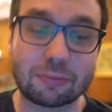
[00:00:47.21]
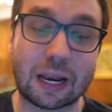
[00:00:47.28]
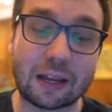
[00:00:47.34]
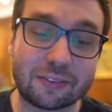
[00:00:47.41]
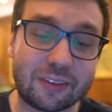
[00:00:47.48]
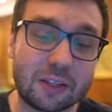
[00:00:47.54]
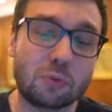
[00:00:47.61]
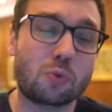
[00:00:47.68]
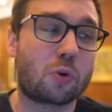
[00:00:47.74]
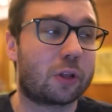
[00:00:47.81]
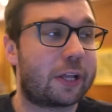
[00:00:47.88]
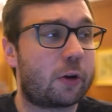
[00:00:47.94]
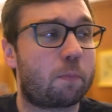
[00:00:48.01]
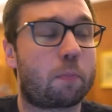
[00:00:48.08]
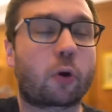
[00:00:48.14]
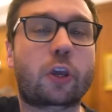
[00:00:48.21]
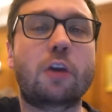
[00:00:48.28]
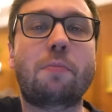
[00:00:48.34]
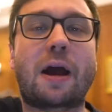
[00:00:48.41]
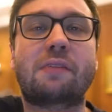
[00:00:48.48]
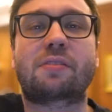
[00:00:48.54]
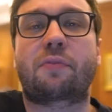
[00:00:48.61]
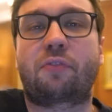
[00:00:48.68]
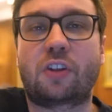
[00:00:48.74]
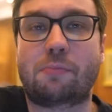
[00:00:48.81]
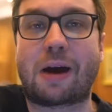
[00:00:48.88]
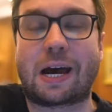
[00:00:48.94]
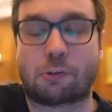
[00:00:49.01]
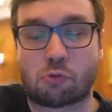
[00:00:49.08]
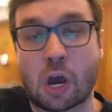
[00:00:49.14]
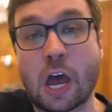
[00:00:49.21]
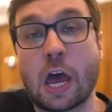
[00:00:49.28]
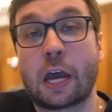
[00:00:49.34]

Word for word: Trazendo um goleiro um pouquinho mais afirmado,